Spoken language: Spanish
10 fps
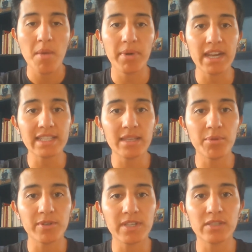Para este
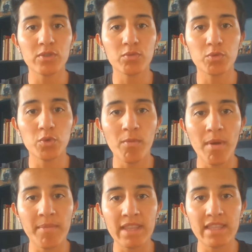proceso es
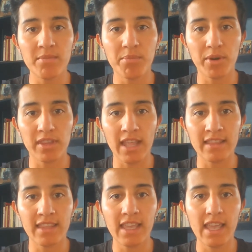sumamente
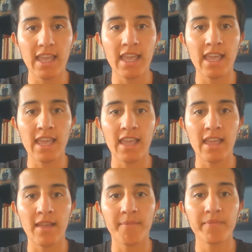importante
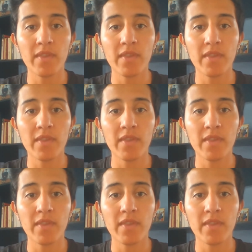eh,